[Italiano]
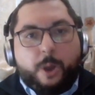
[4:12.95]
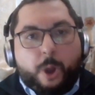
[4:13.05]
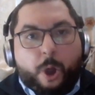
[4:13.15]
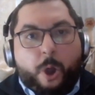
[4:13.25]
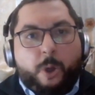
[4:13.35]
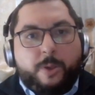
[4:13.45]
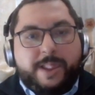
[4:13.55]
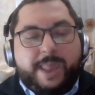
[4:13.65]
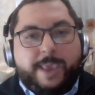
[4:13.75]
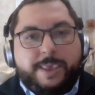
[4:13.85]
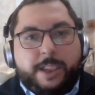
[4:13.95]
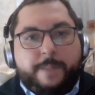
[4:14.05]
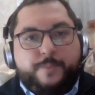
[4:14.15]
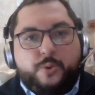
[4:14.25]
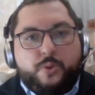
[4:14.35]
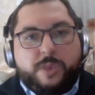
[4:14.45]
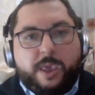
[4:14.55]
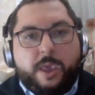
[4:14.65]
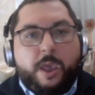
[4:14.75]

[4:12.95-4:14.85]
ho gli attributi,